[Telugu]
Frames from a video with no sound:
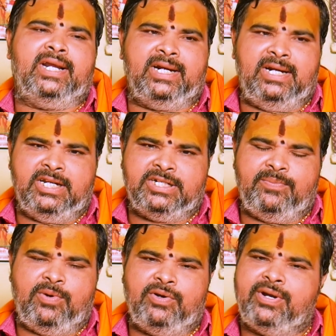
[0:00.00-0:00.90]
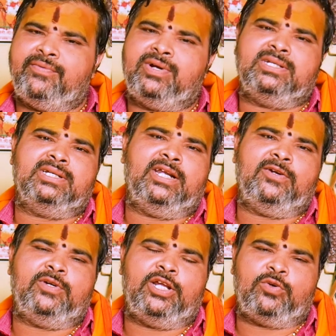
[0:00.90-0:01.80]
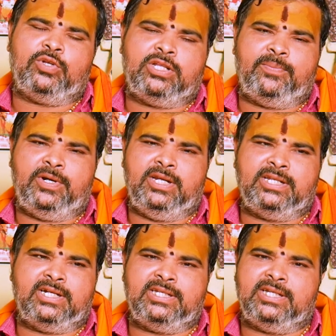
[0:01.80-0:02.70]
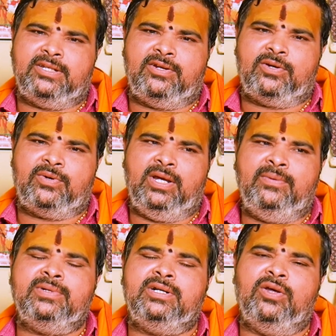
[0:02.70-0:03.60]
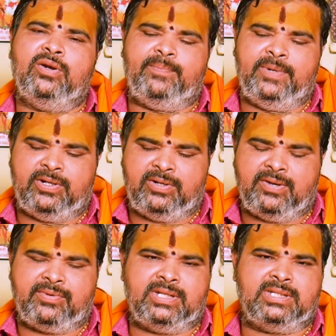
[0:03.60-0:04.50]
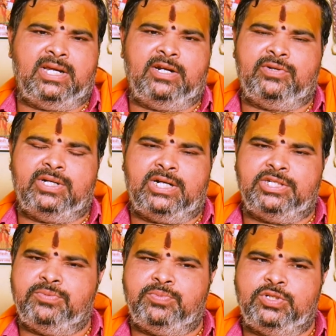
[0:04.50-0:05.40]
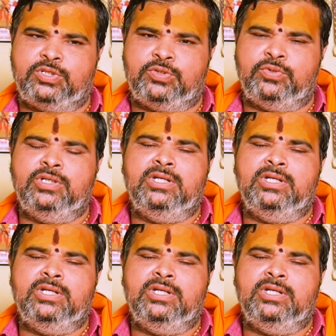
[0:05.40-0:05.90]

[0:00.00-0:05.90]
రిలేషన్ బాగుండే అవకాశం కలిగి ఉంటారు కొత్త పనులు ఏదైనా చేద్దామన్నా కూడా డెవలప్మెంట్ ఉండే అవకాశం కలిగి ఉంటారని చెప్పుకోవచ్చు